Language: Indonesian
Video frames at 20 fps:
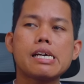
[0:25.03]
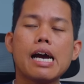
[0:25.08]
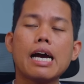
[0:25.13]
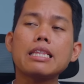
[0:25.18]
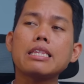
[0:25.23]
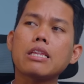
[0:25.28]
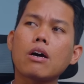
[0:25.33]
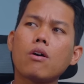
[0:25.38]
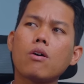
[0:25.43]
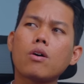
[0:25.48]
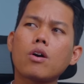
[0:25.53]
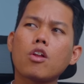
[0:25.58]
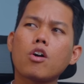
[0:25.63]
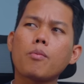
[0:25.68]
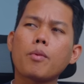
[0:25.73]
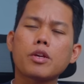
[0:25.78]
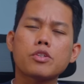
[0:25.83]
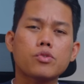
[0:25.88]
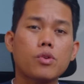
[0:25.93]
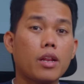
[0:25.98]
Atau kalau
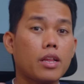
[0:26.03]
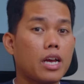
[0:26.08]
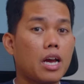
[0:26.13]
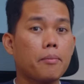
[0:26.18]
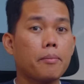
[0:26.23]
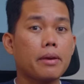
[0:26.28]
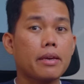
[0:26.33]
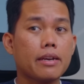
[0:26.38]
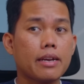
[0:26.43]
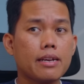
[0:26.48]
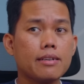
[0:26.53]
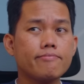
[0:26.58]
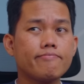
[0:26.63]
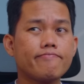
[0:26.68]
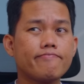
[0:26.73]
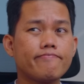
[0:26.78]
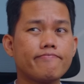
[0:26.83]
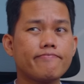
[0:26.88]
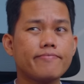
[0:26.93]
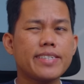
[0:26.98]
ngomongin soal kamera,
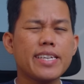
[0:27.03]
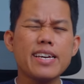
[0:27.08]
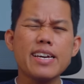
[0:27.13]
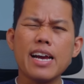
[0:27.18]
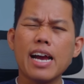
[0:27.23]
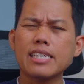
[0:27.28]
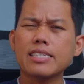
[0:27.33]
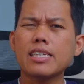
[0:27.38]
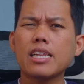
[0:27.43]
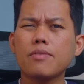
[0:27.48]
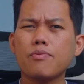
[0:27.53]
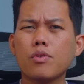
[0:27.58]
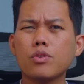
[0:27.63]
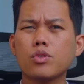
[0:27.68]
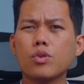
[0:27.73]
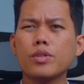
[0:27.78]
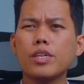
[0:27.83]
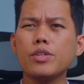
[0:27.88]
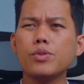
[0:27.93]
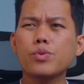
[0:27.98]
ya hasil
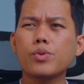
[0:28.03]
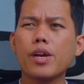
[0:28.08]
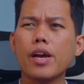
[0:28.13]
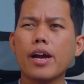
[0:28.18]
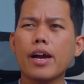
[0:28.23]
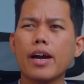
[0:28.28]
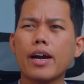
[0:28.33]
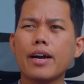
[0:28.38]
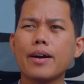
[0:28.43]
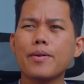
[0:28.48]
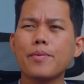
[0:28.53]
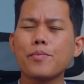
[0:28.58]
fotonya juga